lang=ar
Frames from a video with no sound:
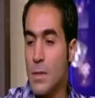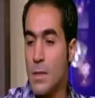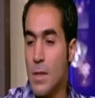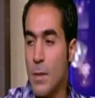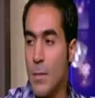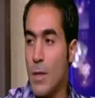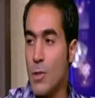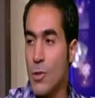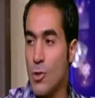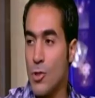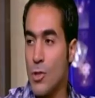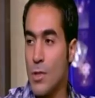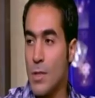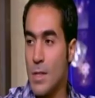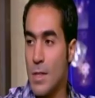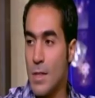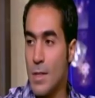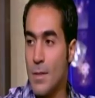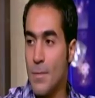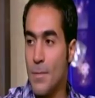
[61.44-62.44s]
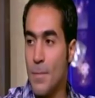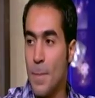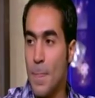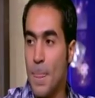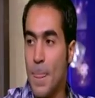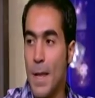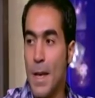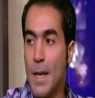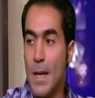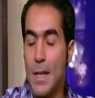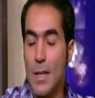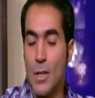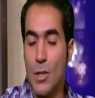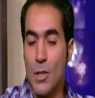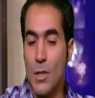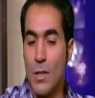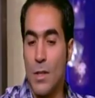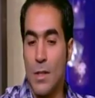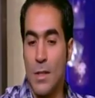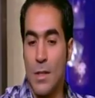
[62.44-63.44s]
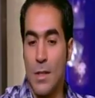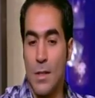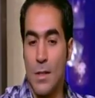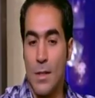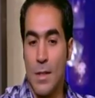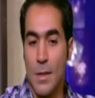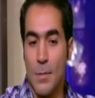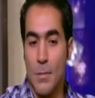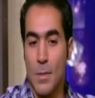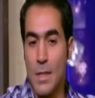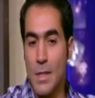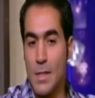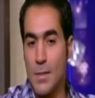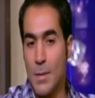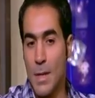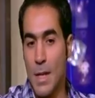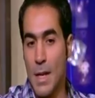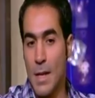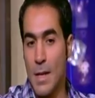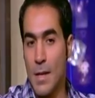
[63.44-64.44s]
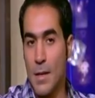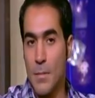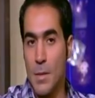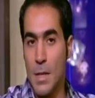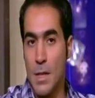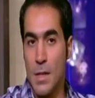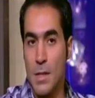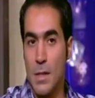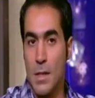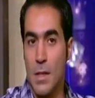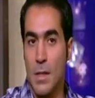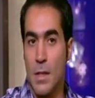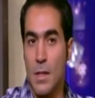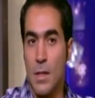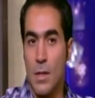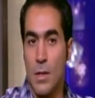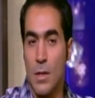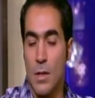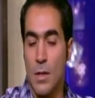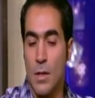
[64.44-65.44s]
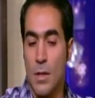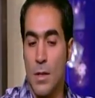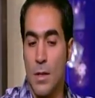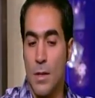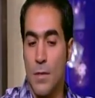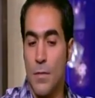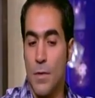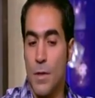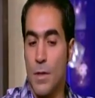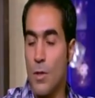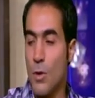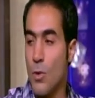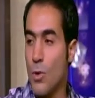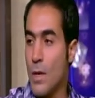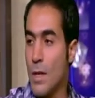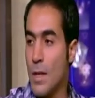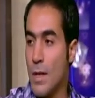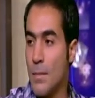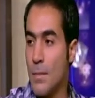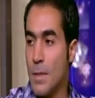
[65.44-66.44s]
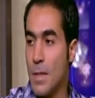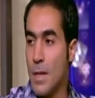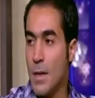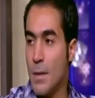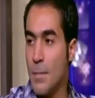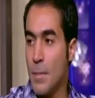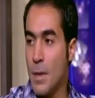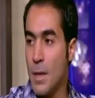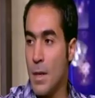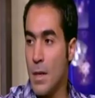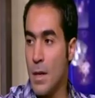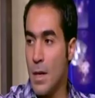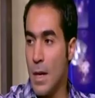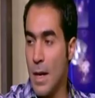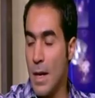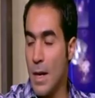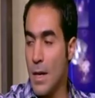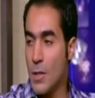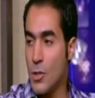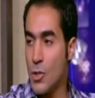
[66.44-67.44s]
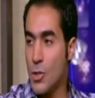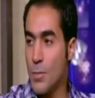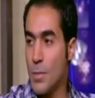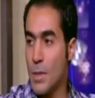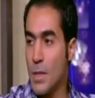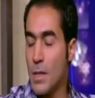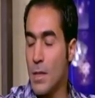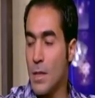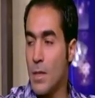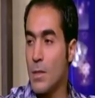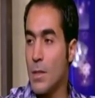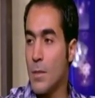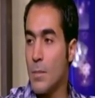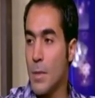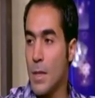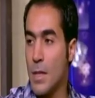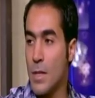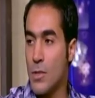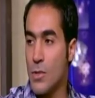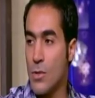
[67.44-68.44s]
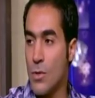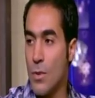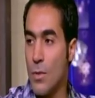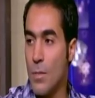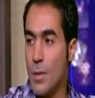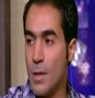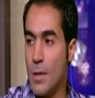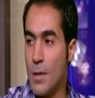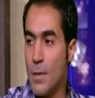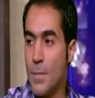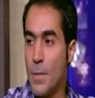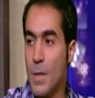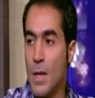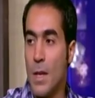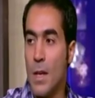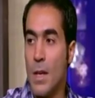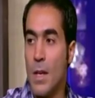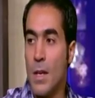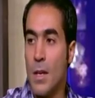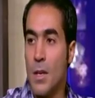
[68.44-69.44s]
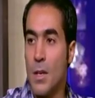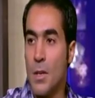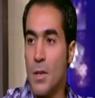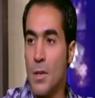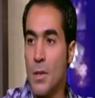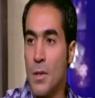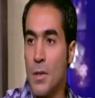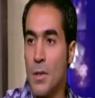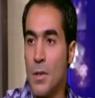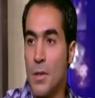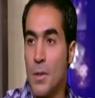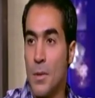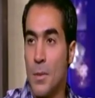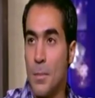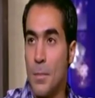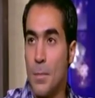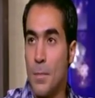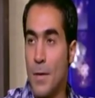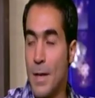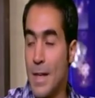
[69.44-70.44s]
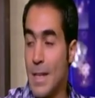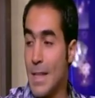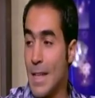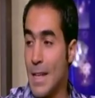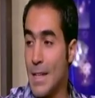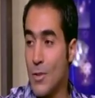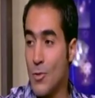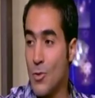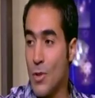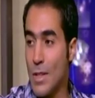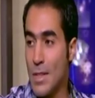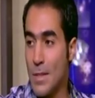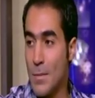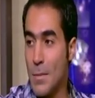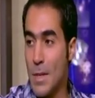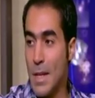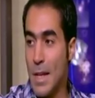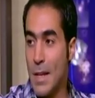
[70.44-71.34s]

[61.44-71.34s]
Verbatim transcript: 17 سنه آه كانت بالنسبه لي حاجه كبيره جدا انا في الدوره اللي قبليها ما حققتش الميداليه طلعت المركز الرابع آه بفرق 33 من